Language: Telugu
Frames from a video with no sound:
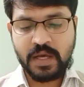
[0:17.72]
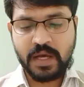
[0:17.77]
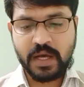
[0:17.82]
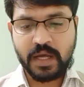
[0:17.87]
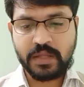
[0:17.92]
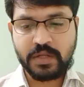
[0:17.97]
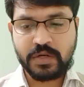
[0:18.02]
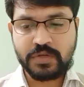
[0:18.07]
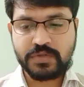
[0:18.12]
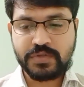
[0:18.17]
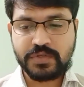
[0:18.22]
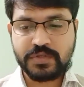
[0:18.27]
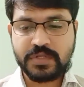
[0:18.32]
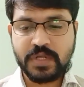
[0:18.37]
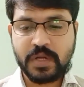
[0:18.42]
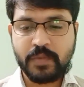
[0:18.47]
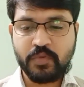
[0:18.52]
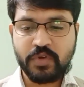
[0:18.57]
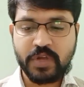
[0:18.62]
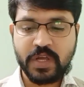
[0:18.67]
అందరూ
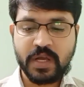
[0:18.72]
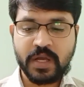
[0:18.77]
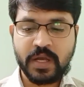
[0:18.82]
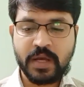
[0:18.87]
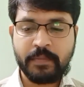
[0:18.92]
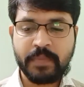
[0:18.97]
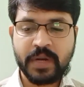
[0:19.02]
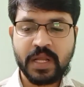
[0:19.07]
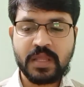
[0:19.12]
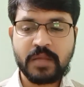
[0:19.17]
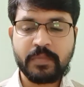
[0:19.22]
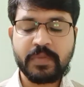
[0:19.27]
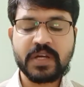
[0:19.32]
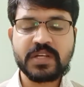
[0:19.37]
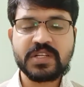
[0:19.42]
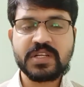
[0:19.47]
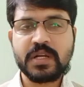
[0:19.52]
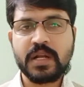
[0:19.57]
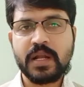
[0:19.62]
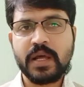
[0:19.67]
చూస్తున్నారు ముఖ్యంగా
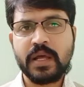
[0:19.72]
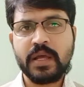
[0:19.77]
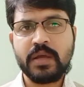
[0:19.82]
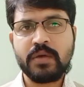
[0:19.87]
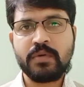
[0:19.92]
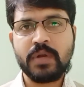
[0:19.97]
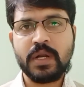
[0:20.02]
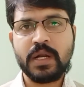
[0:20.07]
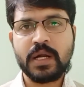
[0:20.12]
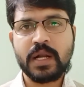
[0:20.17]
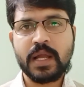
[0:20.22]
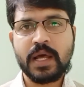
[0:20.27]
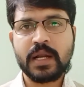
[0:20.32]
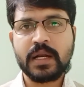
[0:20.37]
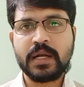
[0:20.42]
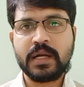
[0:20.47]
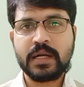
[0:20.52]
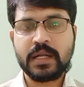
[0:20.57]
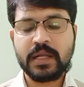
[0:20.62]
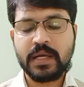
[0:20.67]
ప్రతిపక్ష నాయకులే
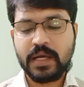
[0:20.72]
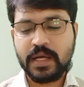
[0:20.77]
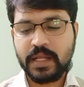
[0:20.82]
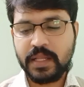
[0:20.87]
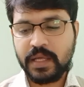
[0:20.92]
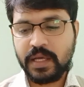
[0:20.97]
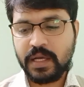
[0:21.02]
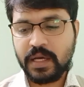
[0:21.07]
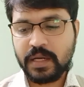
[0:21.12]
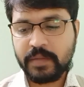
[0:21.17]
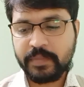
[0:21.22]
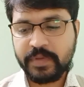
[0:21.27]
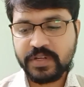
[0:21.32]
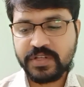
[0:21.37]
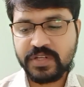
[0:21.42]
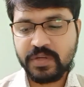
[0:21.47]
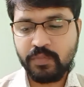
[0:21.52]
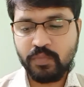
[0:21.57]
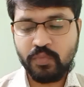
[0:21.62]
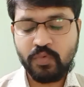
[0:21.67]
టార్గెట్గా అధికార
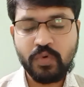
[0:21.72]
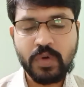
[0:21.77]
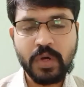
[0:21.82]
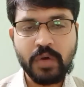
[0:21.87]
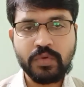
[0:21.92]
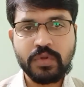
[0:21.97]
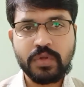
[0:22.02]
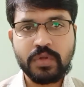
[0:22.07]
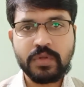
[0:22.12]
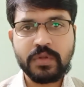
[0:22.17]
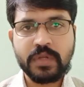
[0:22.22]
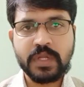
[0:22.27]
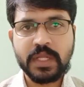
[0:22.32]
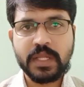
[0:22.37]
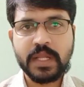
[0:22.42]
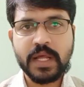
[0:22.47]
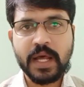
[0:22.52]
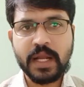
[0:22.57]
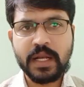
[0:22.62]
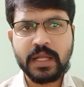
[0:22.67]
పక్షం మూవ్ అవుతోంది
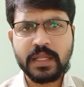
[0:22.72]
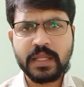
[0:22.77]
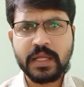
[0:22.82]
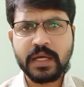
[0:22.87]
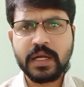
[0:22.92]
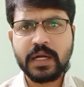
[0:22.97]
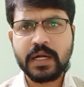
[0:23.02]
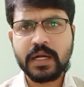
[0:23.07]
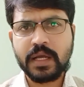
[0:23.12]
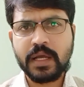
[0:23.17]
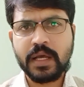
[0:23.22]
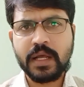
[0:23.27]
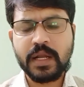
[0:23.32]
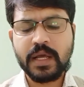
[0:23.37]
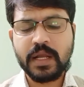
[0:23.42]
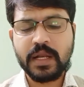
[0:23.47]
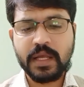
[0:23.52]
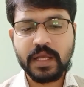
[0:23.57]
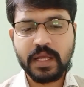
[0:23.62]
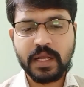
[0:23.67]
దానికి తగ్గట్టుగానే
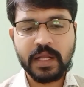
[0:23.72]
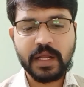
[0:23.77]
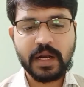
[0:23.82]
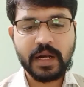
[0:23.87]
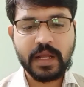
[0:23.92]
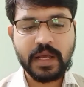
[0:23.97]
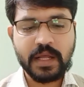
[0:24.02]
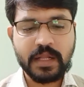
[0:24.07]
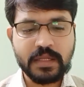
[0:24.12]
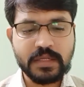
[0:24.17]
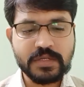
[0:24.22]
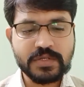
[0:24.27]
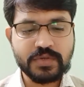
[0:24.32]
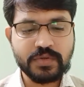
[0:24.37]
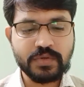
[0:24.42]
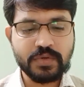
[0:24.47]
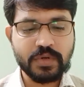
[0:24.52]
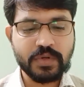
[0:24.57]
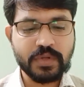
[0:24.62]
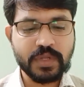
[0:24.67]
అనేక నిర్ణయాలు
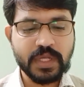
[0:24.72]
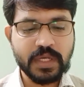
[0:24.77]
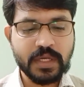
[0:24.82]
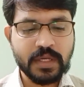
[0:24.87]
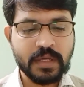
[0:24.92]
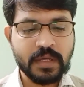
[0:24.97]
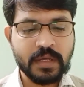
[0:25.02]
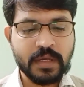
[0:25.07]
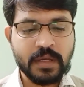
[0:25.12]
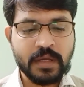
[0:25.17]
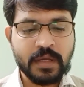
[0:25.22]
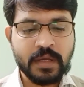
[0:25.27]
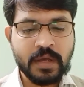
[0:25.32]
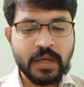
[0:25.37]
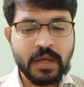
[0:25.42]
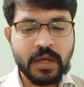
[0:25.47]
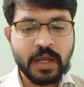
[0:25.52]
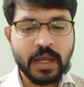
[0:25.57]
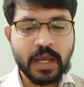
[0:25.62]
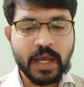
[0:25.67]
తీసుకుంటోంది
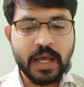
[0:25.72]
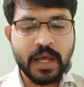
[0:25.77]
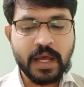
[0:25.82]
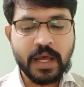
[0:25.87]
కా